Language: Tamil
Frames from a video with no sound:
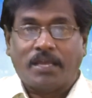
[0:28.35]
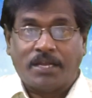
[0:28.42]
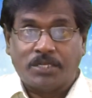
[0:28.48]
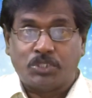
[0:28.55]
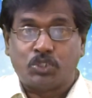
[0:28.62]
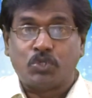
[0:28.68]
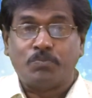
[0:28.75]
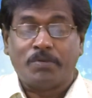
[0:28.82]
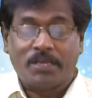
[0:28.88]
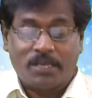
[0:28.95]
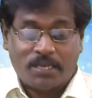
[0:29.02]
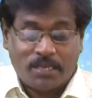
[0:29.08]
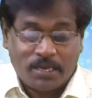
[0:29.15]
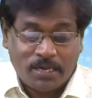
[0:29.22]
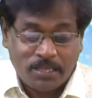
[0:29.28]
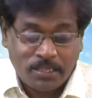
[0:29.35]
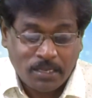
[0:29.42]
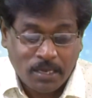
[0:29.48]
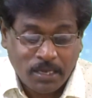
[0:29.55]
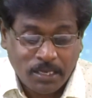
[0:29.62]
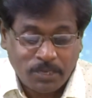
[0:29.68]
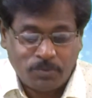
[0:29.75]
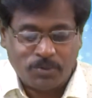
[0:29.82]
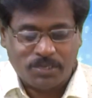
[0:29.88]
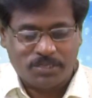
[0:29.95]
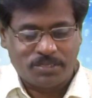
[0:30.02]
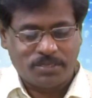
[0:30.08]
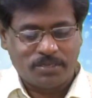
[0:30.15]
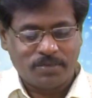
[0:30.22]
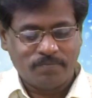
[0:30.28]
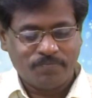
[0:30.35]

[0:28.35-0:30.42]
என் சுமை எளிதாய் உள்ளது